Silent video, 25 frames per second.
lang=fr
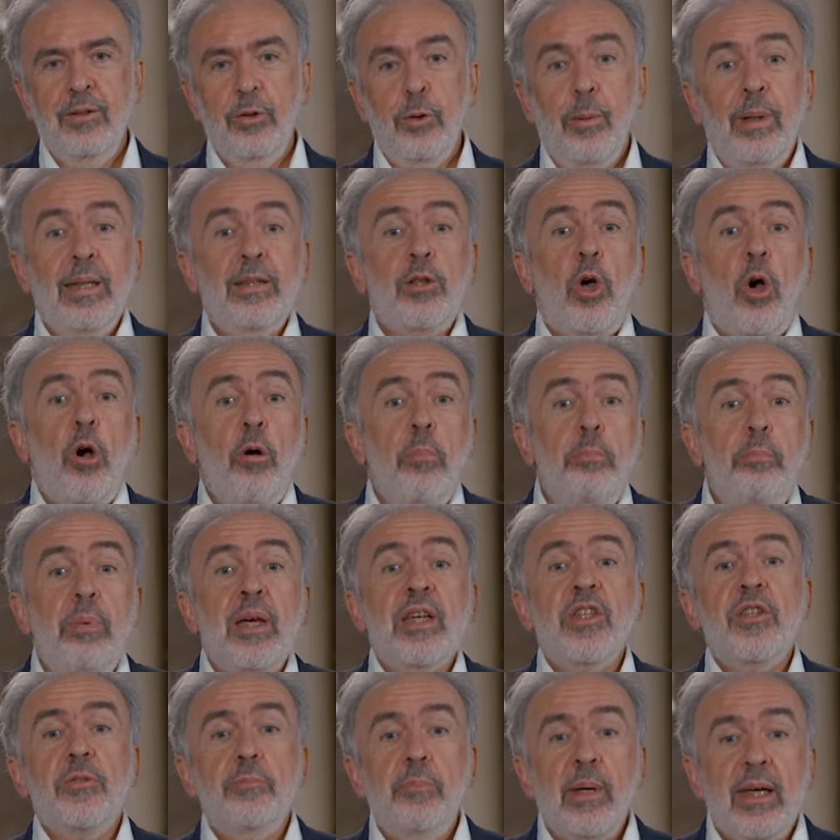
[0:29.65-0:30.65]
de mettre en
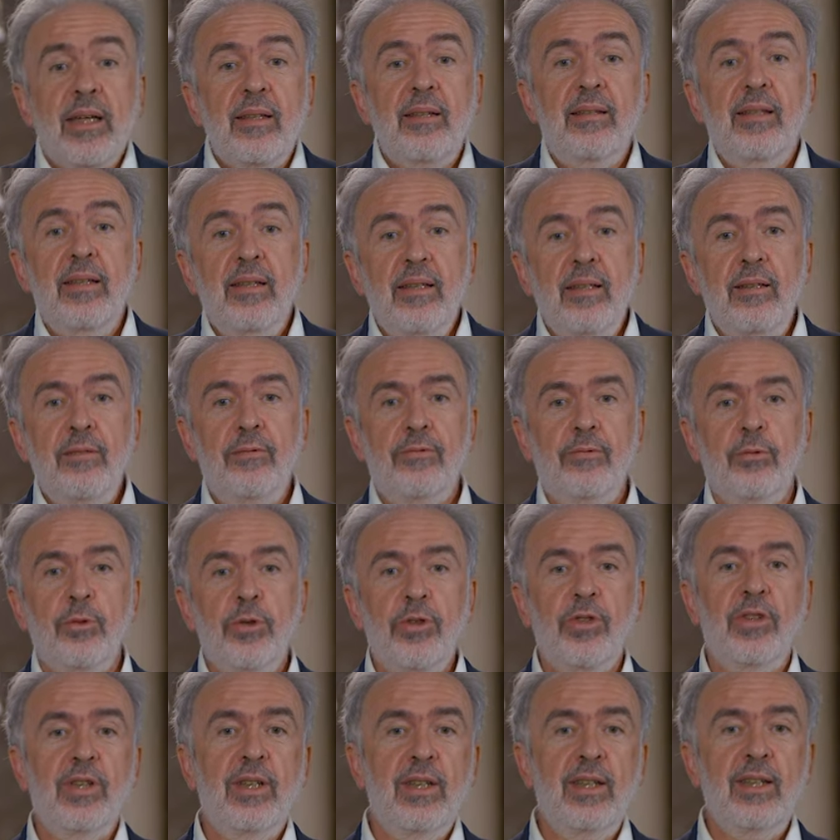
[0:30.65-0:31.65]
perspective
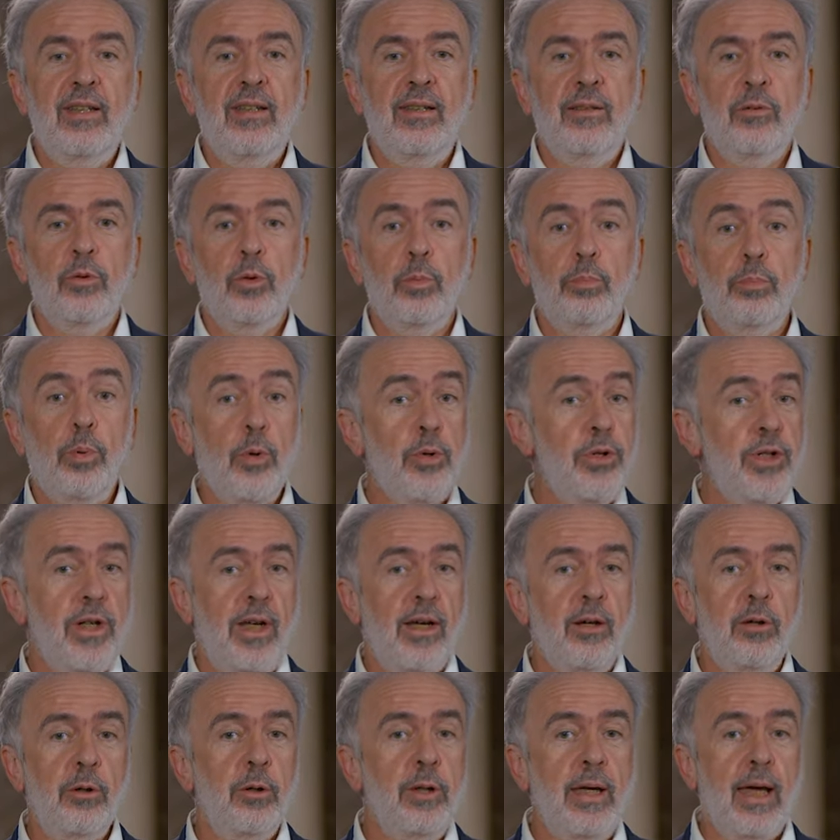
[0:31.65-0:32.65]
aussi, de
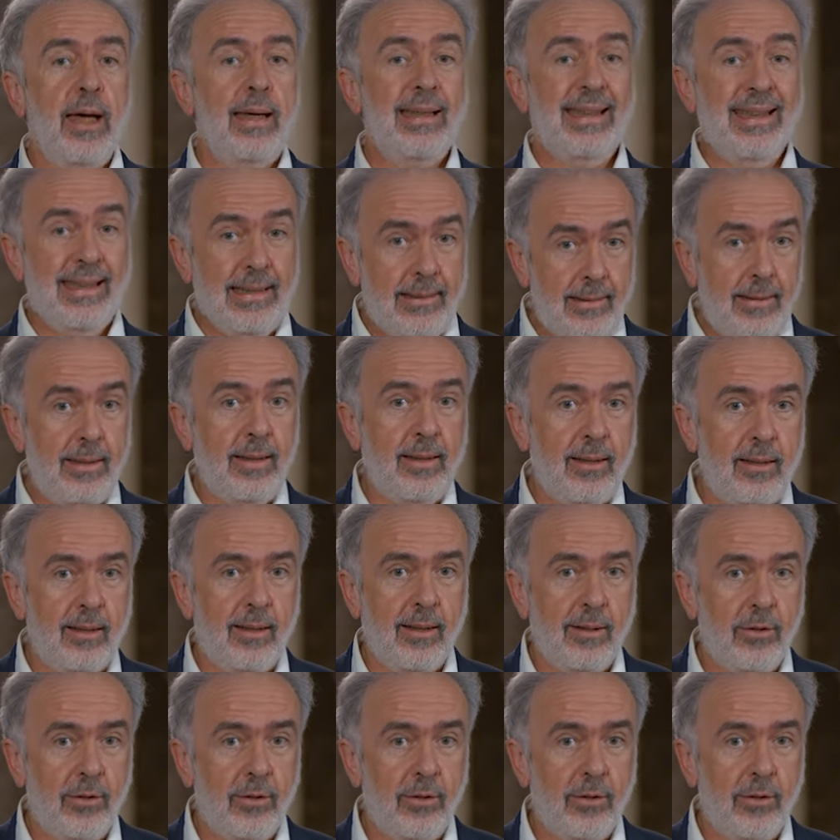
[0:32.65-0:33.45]
poser un regard critique